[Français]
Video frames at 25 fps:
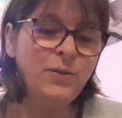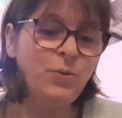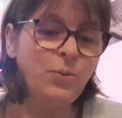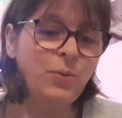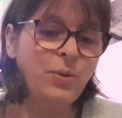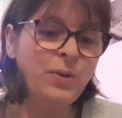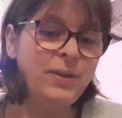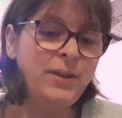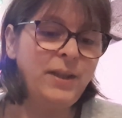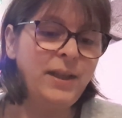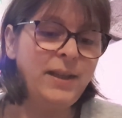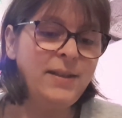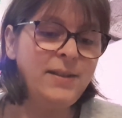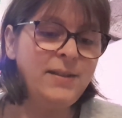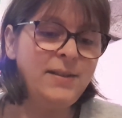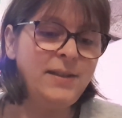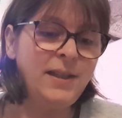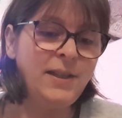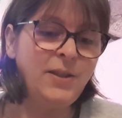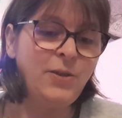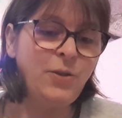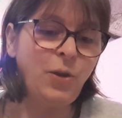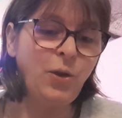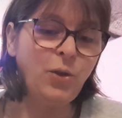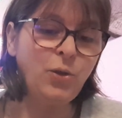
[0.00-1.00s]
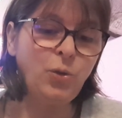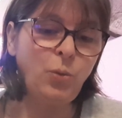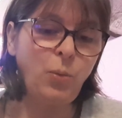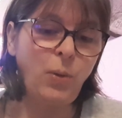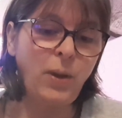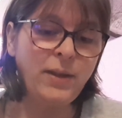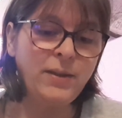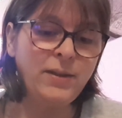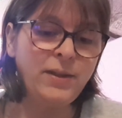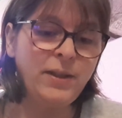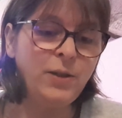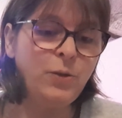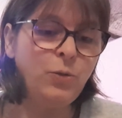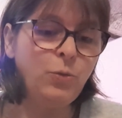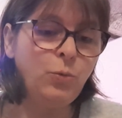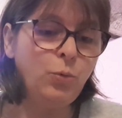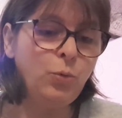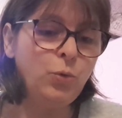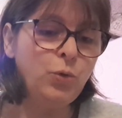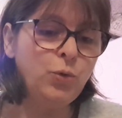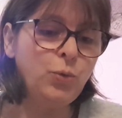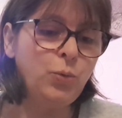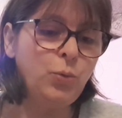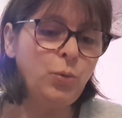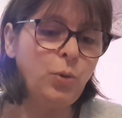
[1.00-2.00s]
Donc, des stickers 3D,
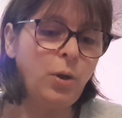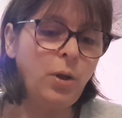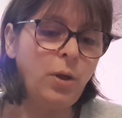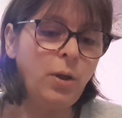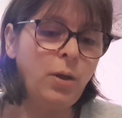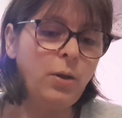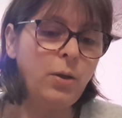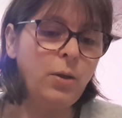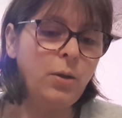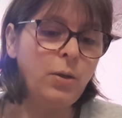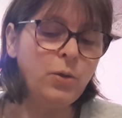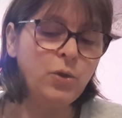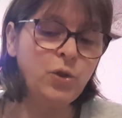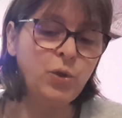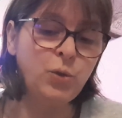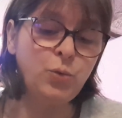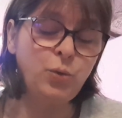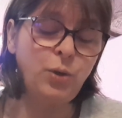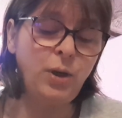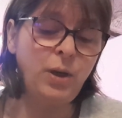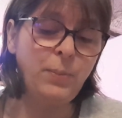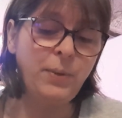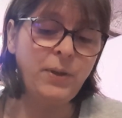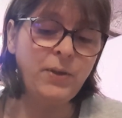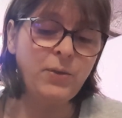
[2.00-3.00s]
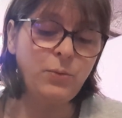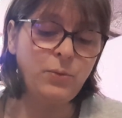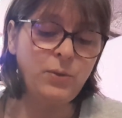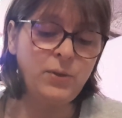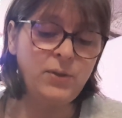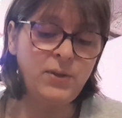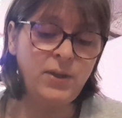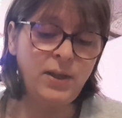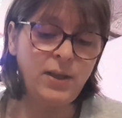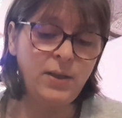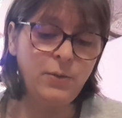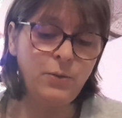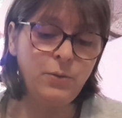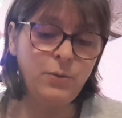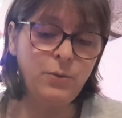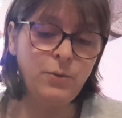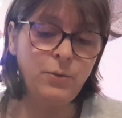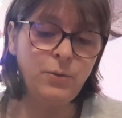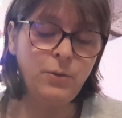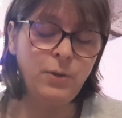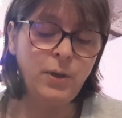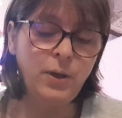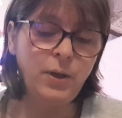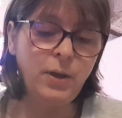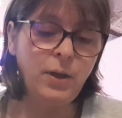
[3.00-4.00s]
toujours, euh, j'ai toujours l'impression que c'est, euh,
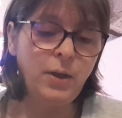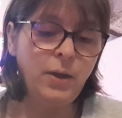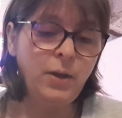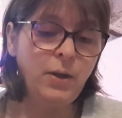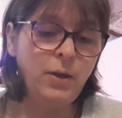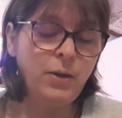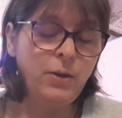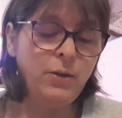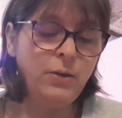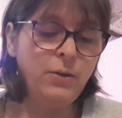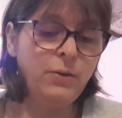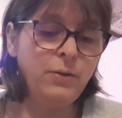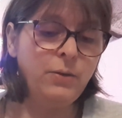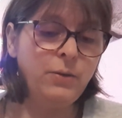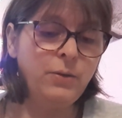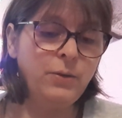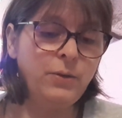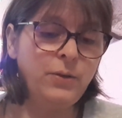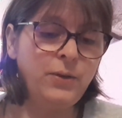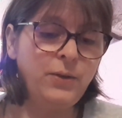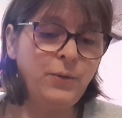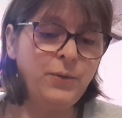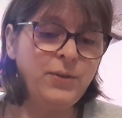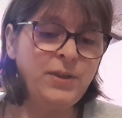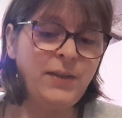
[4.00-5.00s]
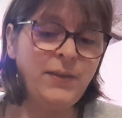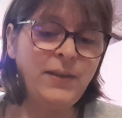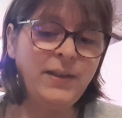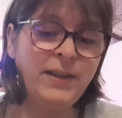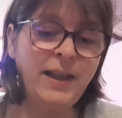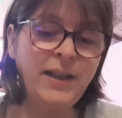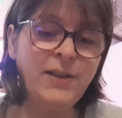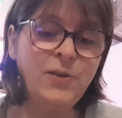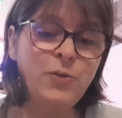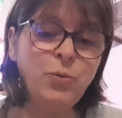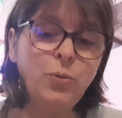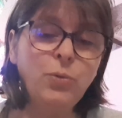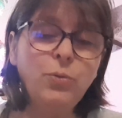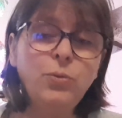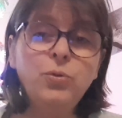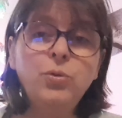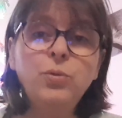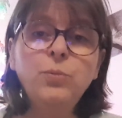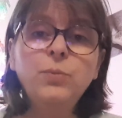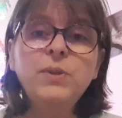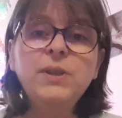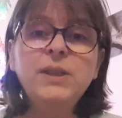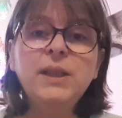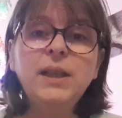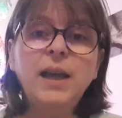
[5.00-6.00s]
euh, que ça vient d'action. Tu
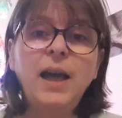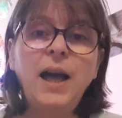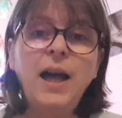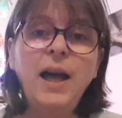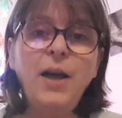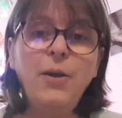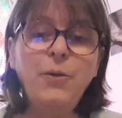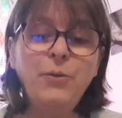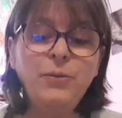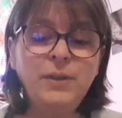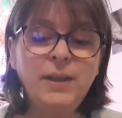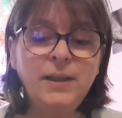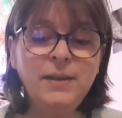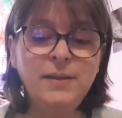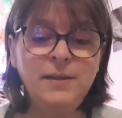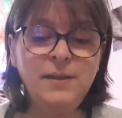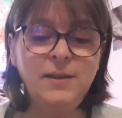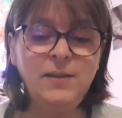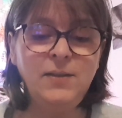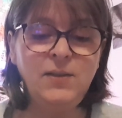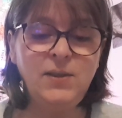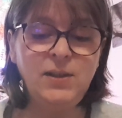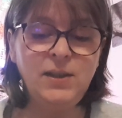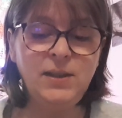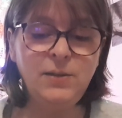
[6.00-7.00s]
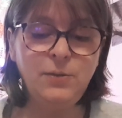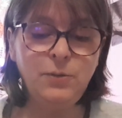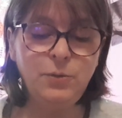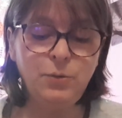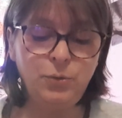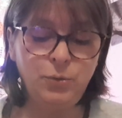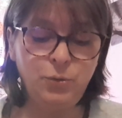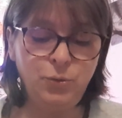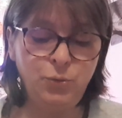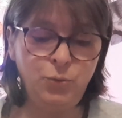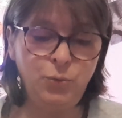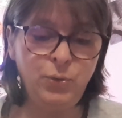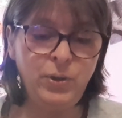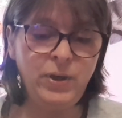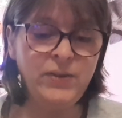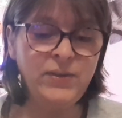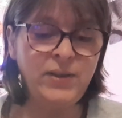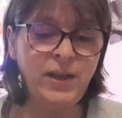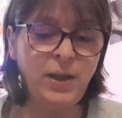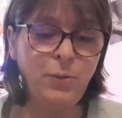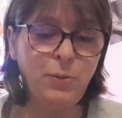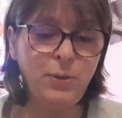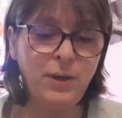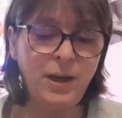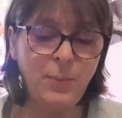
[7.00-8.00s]
me diras, Teddy, si tu les
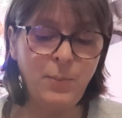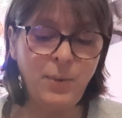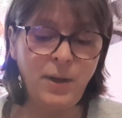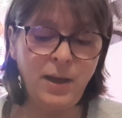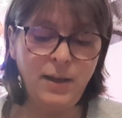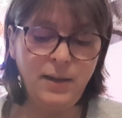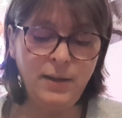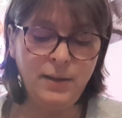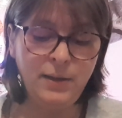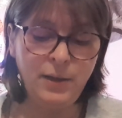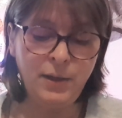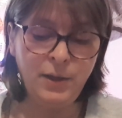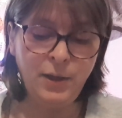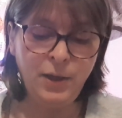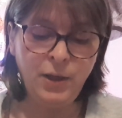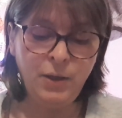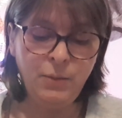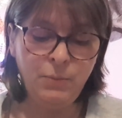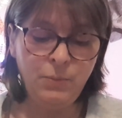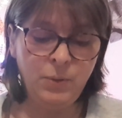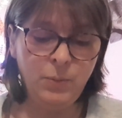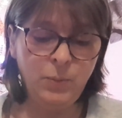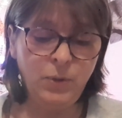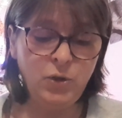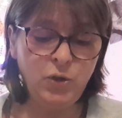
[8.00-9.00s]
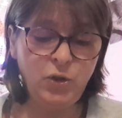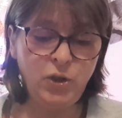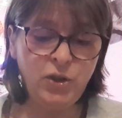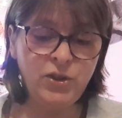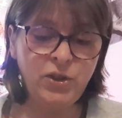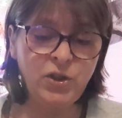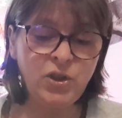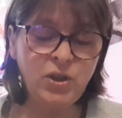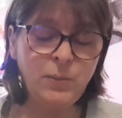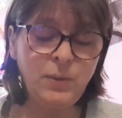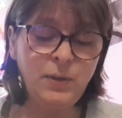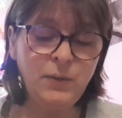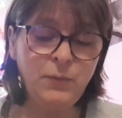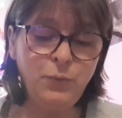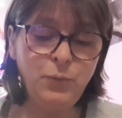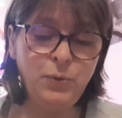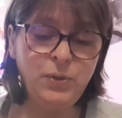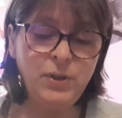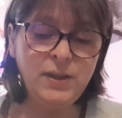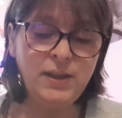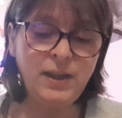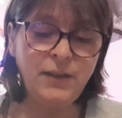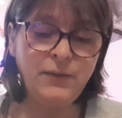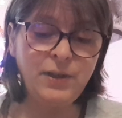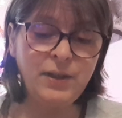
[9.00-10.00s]
as eu là-bas. Mais moi, je les ai jamais vus.
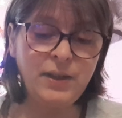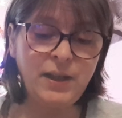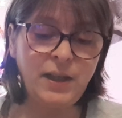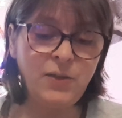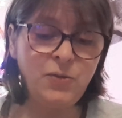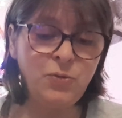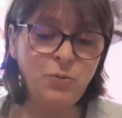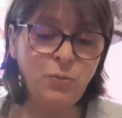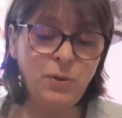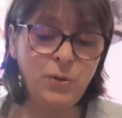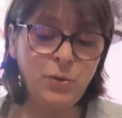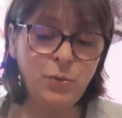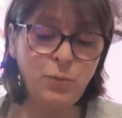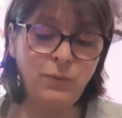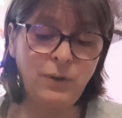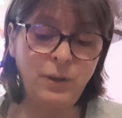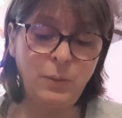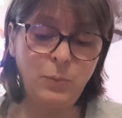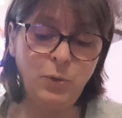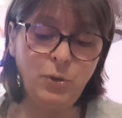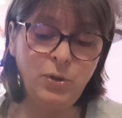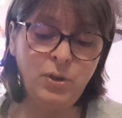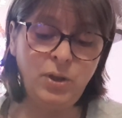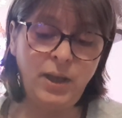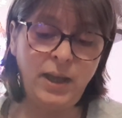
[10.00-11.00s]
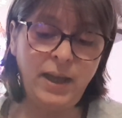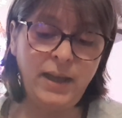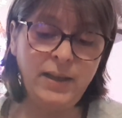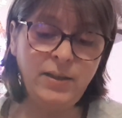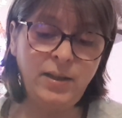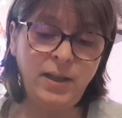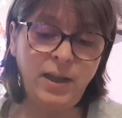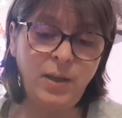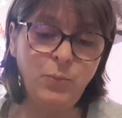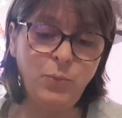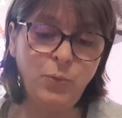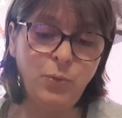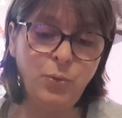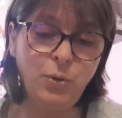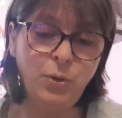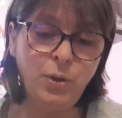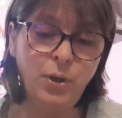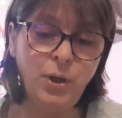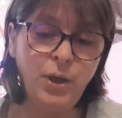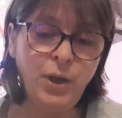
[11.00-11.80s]
Si ça vient d'action, ils sont vraiment très, très beaux.